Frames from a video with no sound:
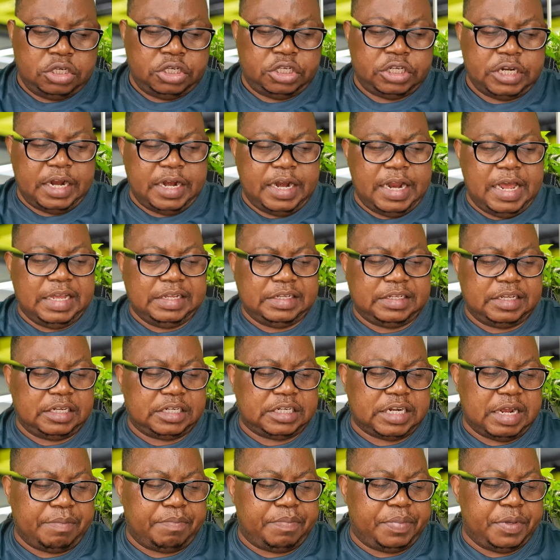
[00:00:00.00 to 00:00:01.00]
Genèse
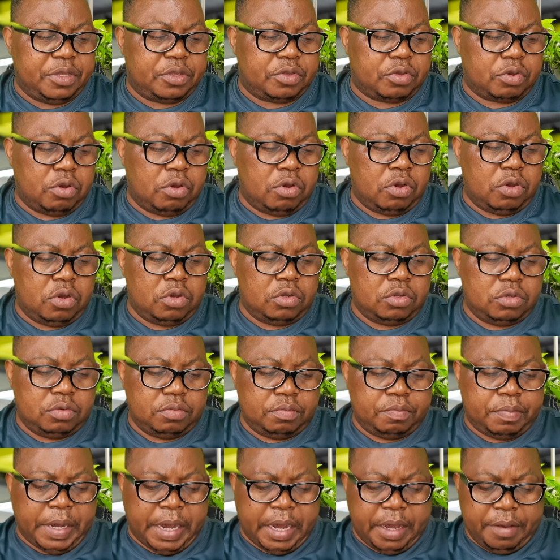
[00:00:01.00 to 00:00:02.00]
chapitre
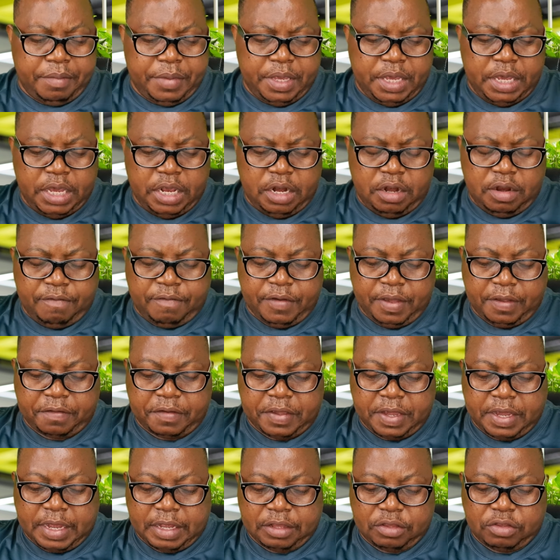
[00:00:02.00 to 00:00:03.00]
1 le
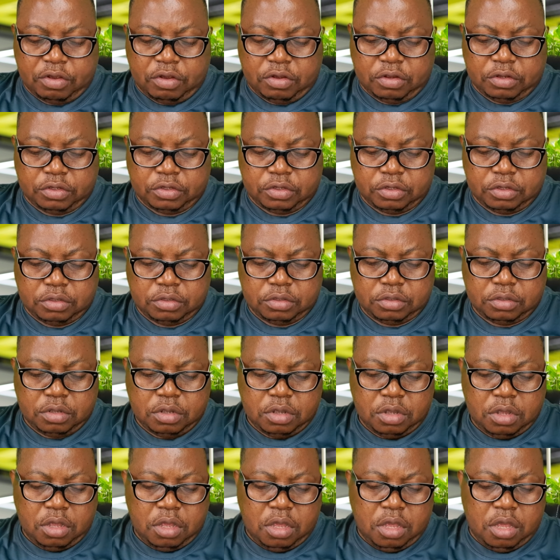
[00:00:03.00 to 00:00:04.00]
verset 14.
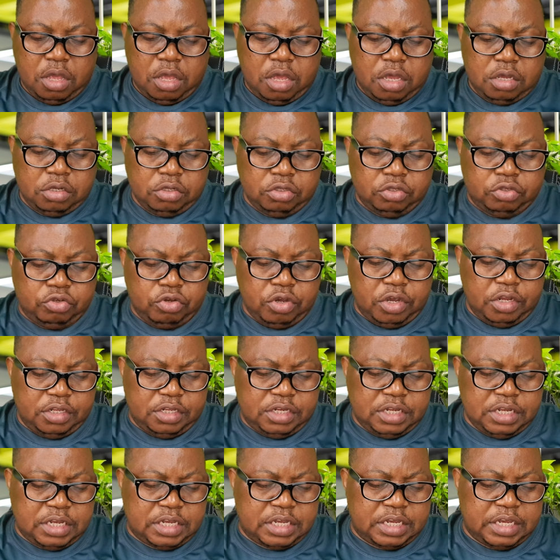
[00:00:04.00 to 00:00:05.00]
Dieu
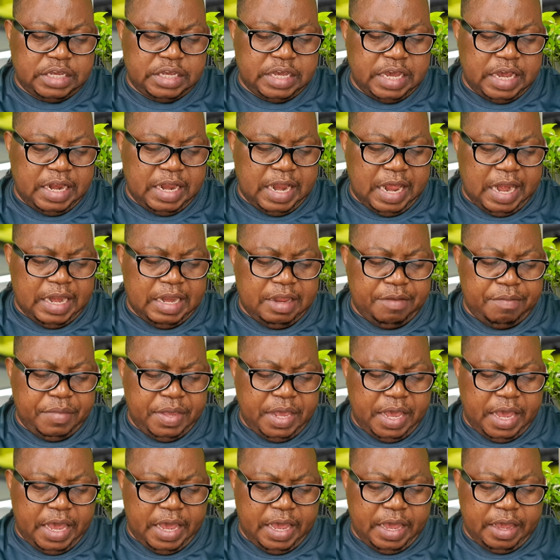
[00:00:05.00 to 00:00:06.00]
dit qu'il y ait la
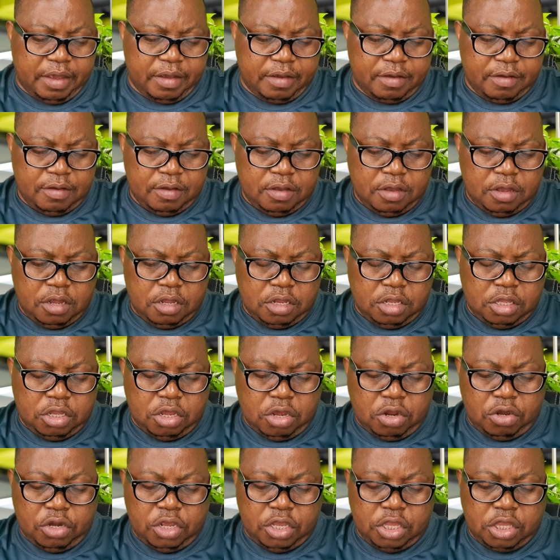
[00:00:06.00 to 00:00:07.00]
lumière
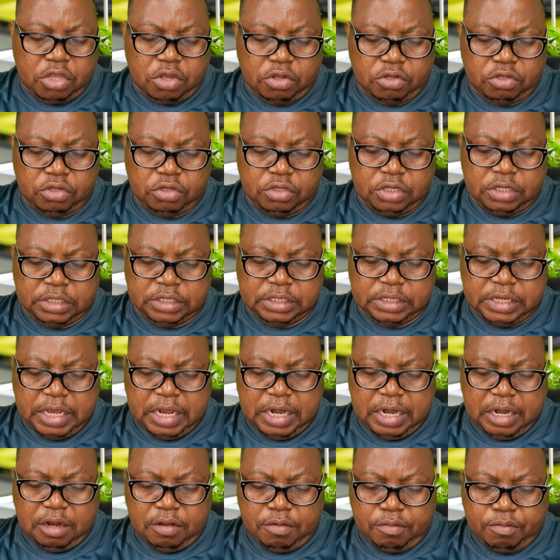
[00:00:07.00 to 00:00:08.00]
dans l'étendue du
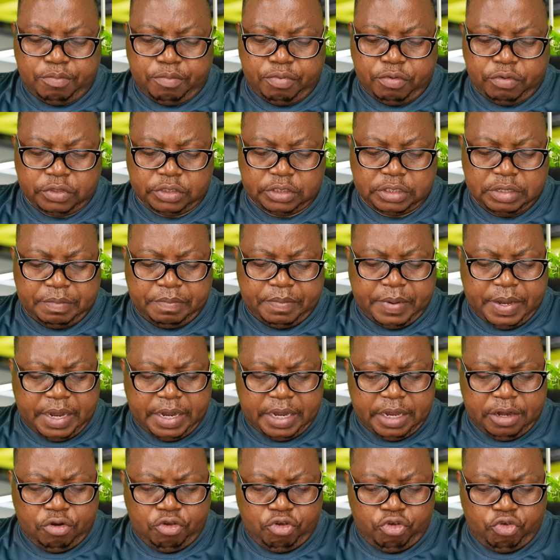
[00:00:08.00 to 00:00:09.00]
ciel pour
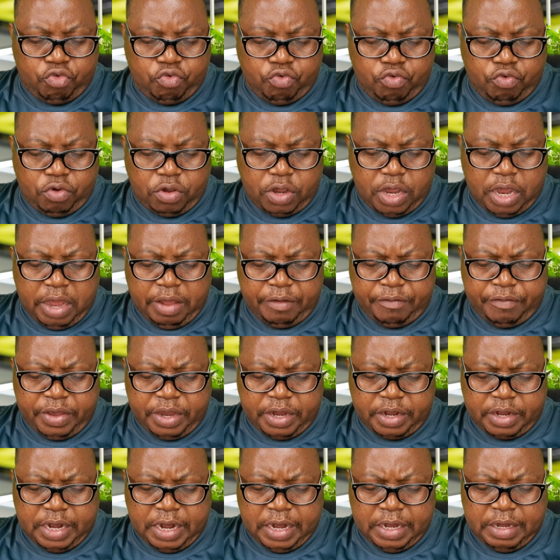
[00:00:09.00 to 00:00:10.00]
séparer le jour
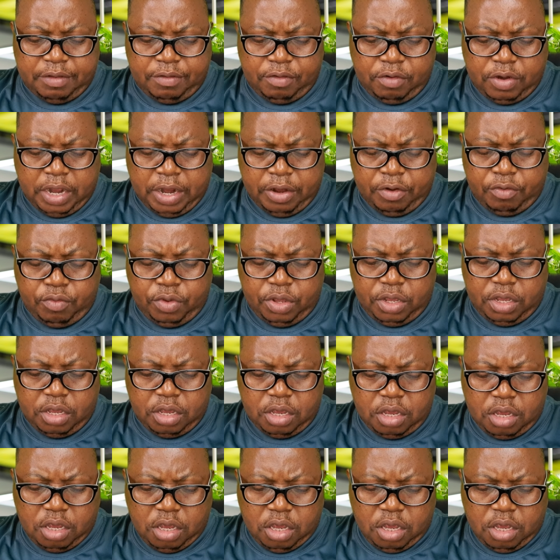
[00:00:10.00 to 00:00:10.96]
avec la, nuit,